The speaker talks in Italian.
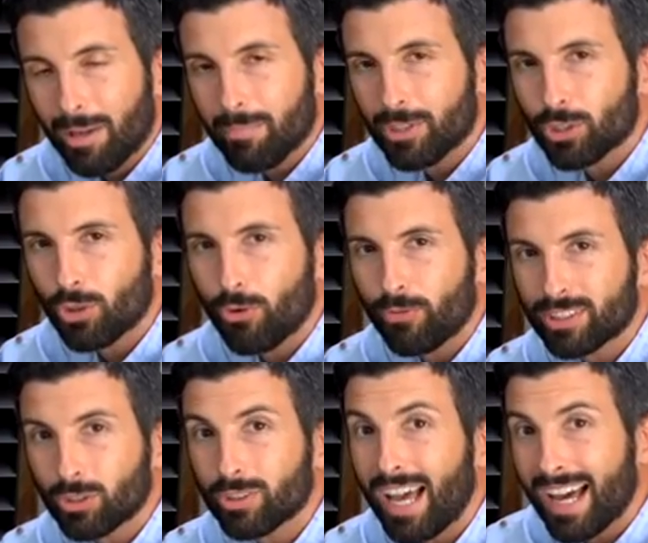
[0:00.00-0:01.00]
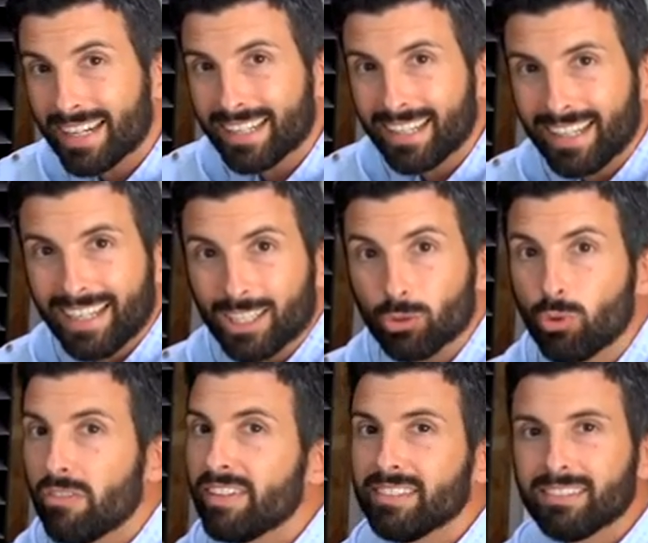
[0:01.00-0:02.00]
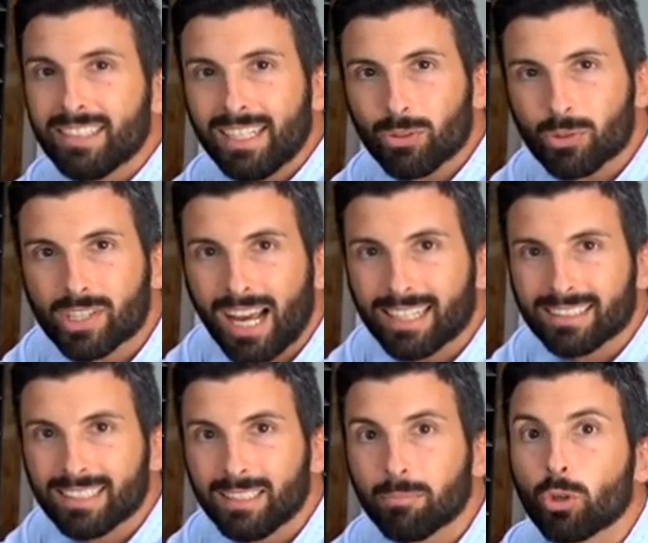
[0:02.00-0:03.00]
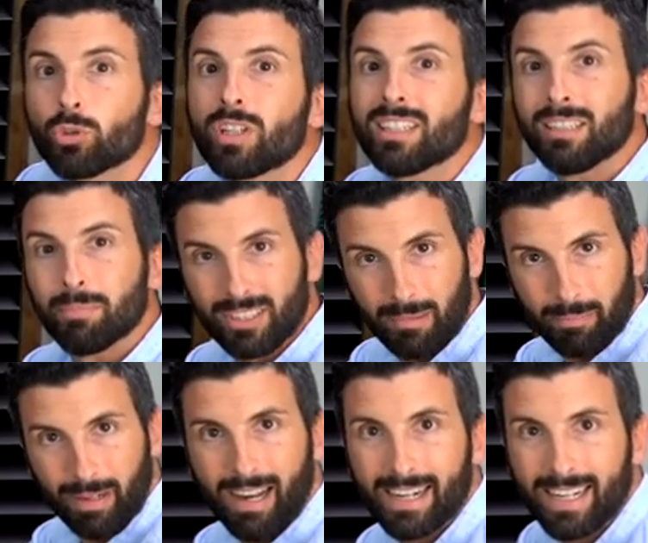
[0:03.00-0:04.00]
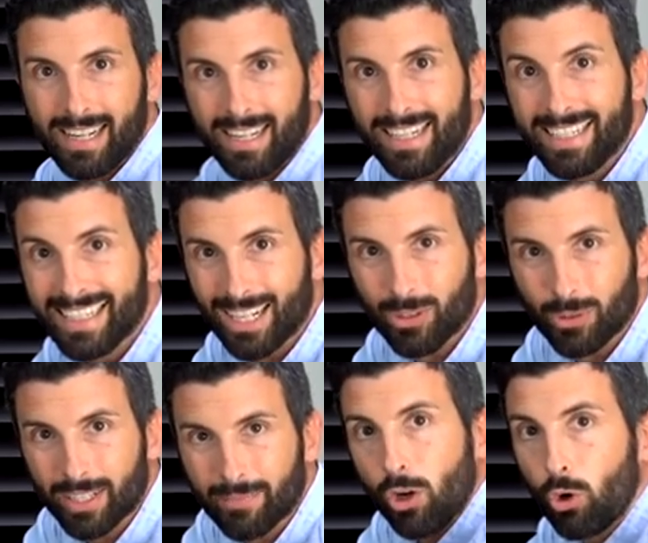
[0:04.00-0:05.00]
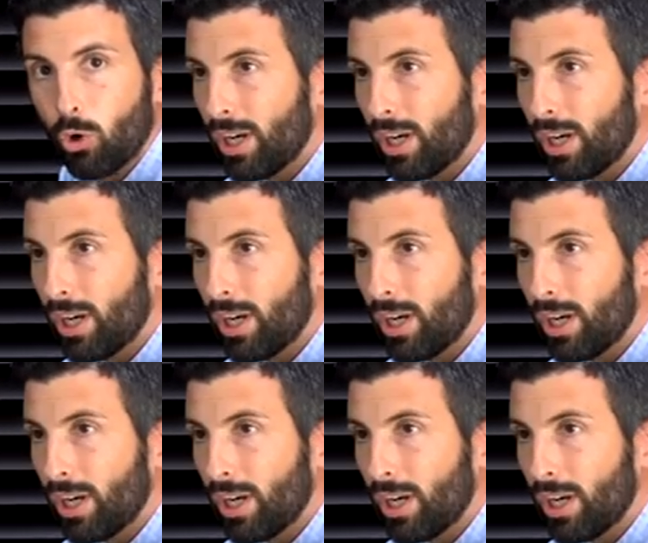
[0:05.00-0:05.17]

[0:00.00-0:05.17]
mi sono fatto dare due ventili usati in modo da dissipare il calore. L'ho